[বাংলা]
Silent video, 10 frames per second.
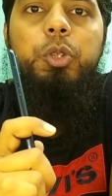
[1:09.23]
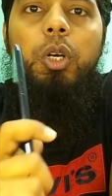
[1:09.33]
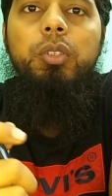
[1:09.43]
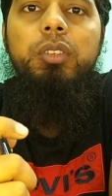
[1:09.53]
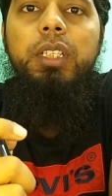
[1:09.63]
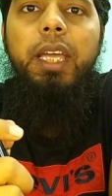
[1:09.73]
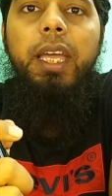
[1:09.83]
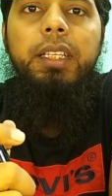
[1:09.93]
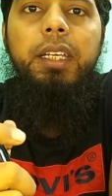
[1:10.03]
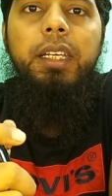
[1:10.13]
সহজেই এক
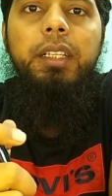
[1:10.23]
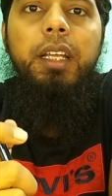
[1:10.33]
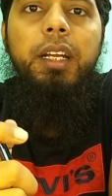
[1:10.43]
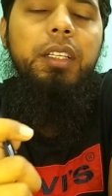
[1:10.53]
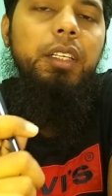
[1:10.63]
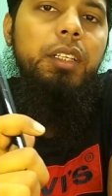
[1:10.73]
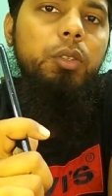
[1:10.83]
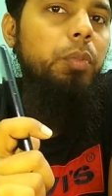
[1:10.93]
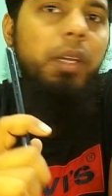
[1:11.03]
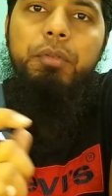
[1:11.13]
থেকে দেড় দিন
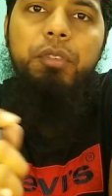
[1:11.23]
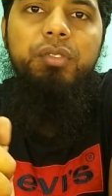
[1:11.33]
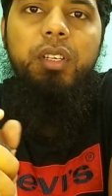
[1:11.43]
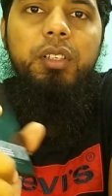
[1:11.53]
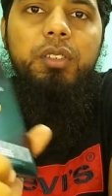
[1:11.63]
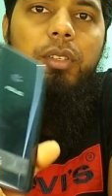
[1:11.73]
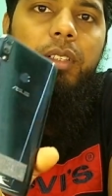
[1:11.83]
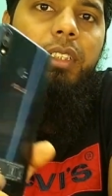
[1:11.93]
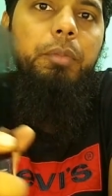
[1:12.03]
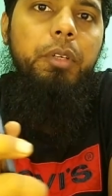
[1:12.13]
খুব হেভি ইউজারে চলে
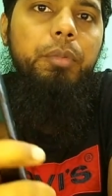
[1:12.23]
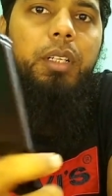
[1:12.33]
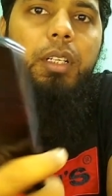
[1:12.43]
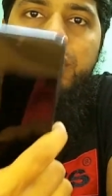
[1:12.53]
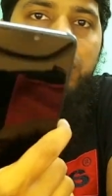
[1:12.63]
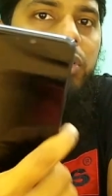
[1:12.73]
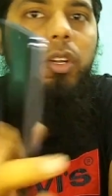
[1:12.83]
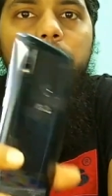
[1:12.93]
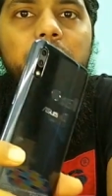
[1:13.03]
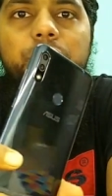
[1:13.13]
যেতে পারবেন আর যদি
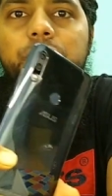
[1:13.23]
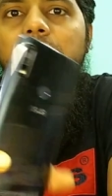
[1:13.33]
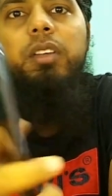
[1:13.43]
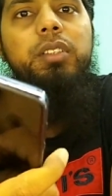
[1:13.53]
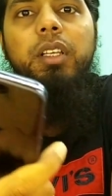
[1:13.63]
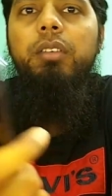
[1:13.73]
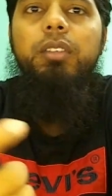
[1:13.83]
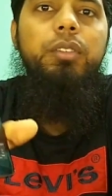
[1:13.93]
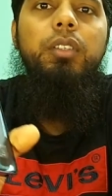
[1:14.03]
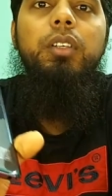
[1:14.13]
নর্মাল ইউজার হন তাহলে তো